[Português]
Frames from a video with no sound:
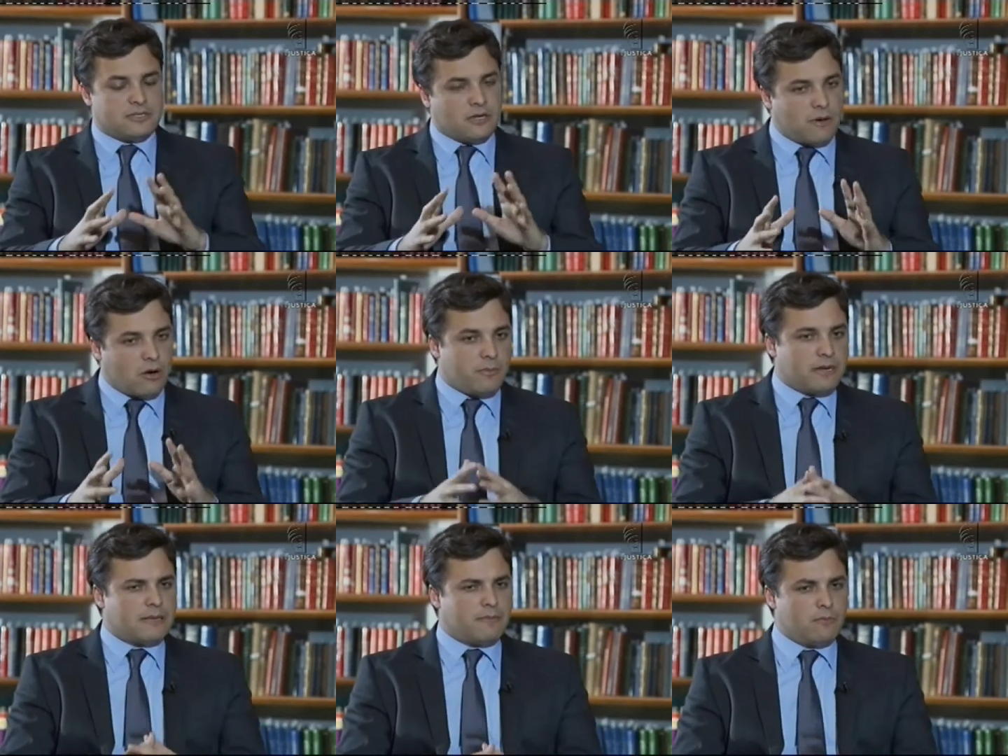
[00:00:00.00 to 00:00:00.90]
Então, uma
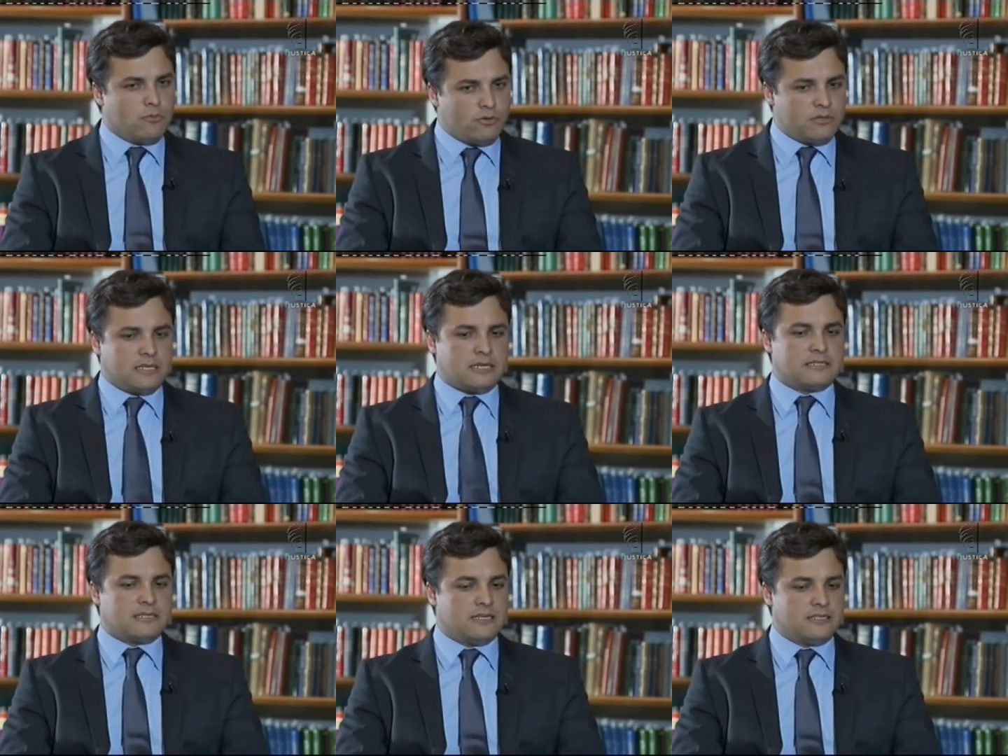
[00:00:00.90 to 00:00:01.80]
obra também muito
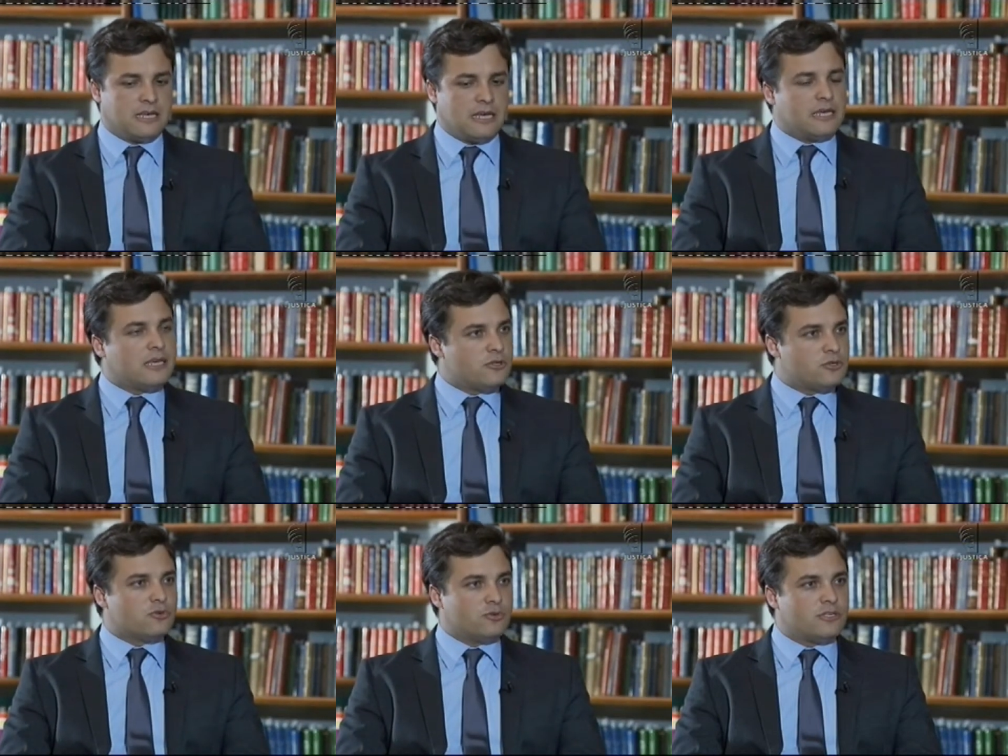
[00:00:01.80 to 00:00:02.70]
interessante que
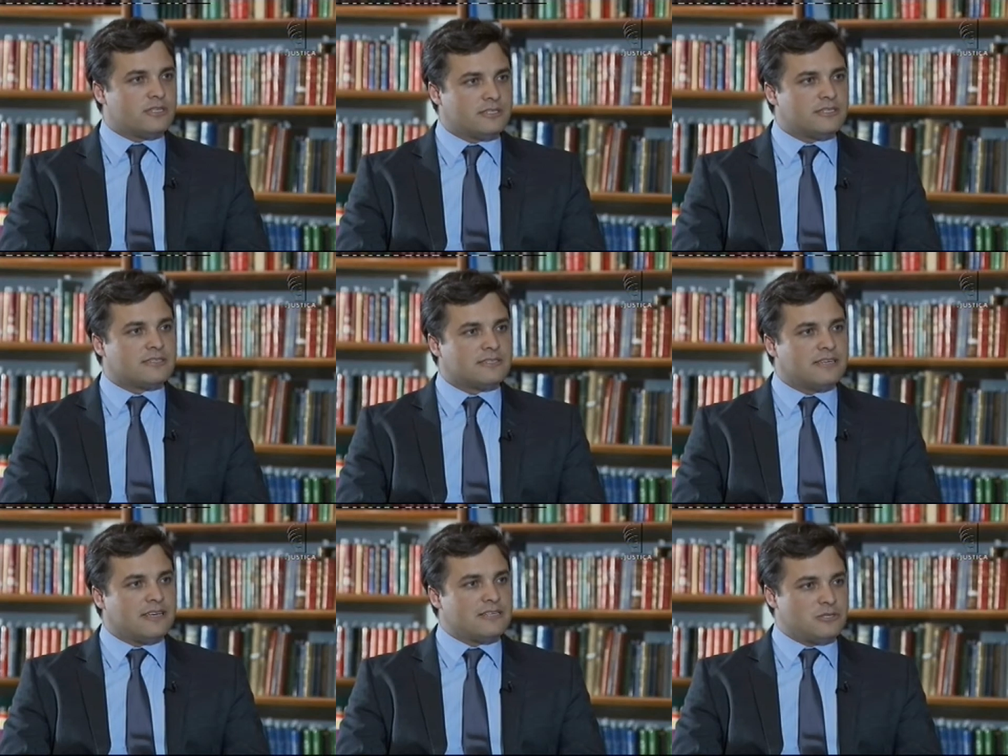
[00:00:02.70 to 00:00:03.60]
discute esses,
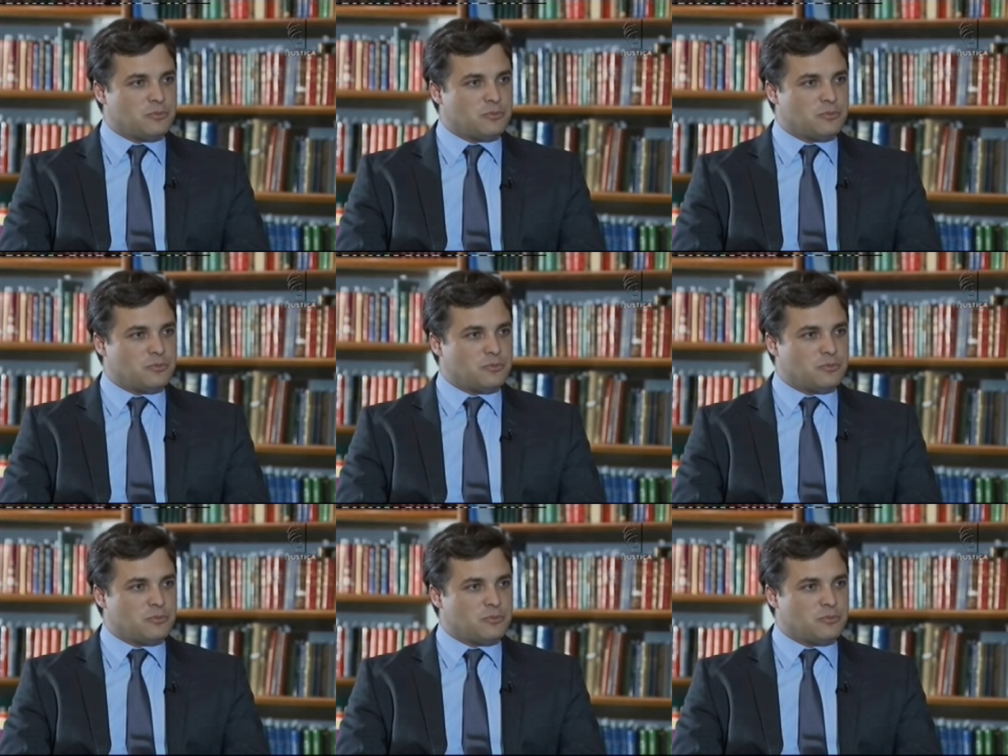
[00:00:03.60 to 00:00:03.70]
esses